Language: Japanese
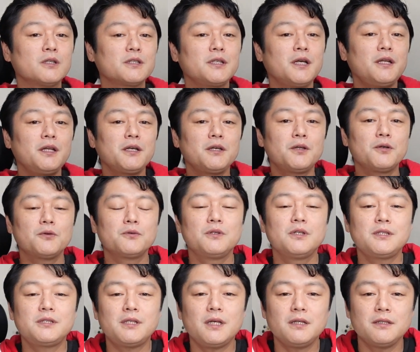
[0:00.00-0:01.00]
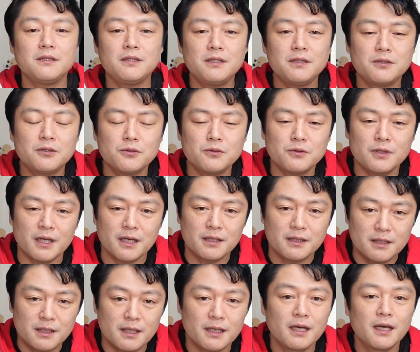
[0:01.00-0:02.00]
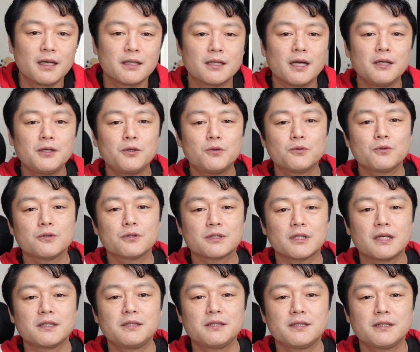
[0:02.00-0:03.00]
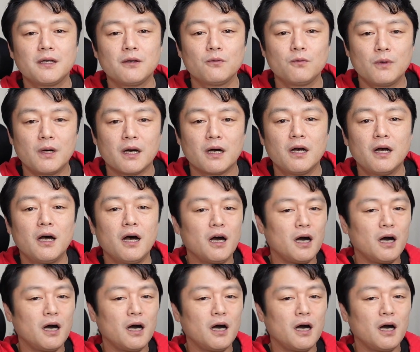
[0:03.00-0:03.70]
西暦でいう2020年に代表の佐治さんは、